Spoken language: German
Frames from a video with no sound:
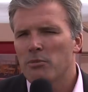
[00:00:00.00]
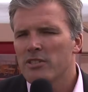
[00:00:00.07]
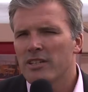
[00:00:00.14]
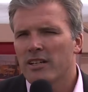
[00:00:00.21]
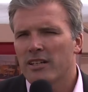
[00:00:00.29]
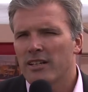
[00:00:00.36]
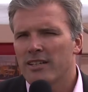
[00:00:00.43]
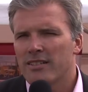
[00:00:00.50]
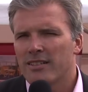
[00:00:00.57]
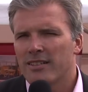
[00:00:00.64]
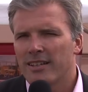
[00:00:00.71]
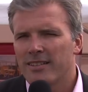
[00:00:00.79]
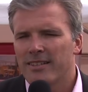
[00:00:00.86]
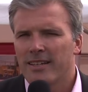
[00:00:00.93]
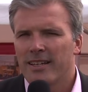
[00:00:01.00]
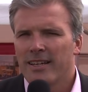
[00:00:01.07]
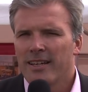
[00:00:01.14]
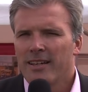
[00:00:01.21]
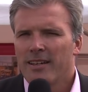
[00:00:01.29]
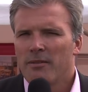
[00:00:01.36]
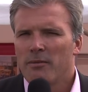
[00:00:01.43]
bisher geleistet hat.
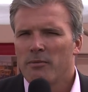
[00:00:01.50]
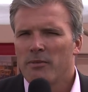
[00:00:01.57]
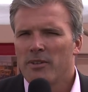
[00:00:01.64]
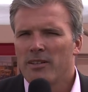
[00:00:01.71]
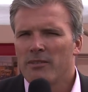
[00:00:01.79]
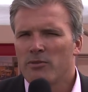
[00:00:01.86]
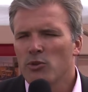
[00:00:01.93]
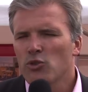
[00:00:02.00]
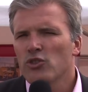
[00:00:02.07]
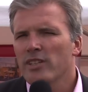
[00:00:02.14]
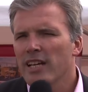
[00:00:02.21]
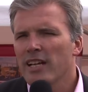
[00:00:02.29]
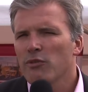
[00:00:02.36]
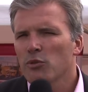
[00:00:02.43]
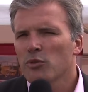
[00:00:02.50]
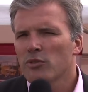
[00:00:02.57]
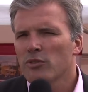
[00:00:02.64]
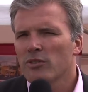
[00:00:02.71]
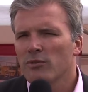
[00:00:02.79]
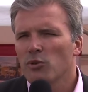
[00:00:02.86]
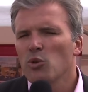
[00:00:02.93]
Ähm, inzwischen in Erfurt
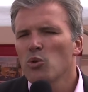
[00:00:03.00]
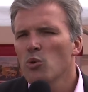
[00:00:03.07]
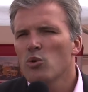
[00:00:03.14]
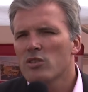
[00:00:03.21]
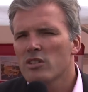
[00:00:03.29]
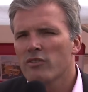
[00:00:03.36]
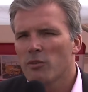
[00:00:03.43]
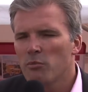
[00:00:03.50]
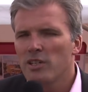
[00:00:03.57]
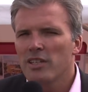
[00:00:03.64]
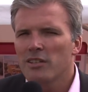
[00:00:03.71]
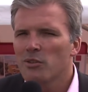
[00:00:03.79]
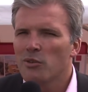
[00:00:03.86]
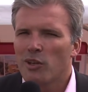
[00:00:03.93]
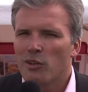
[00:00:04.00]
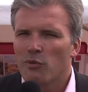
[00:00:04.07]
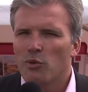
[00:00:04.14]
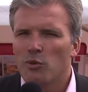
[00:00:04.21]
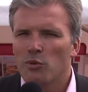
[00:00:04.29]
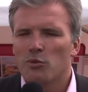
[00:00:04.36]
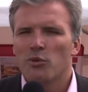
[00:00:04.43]
Wohnungen zu vermieten und auch
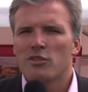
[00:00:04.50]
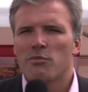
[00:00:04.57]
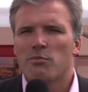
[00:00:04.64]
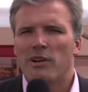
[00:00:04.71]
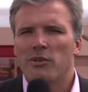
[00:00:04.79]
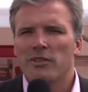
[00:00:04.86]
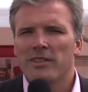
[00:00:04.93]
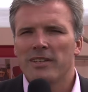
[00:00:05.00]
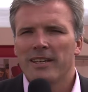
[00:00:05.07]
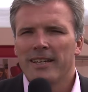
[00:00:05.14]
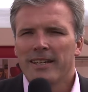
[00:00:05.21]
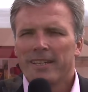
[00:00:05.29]
Wohnungen neu zu bauen,